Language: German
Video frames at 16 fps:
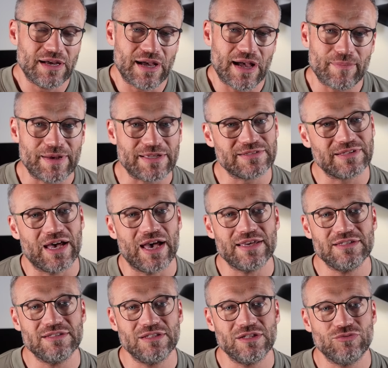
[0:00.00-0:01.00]
Aber es
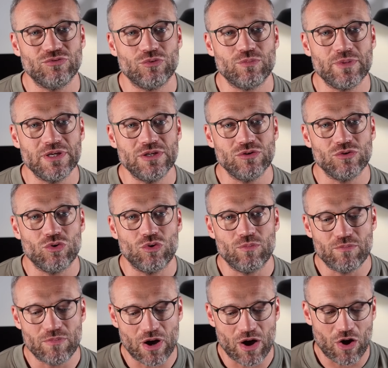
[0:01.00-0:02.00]
reicht nicht für mich,
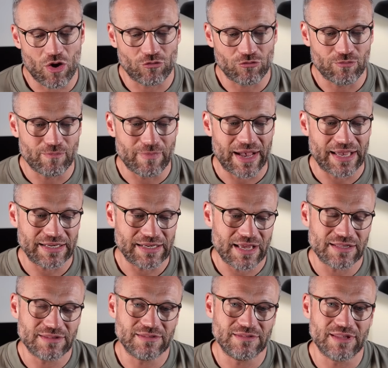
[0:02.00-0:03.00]
um auf meiner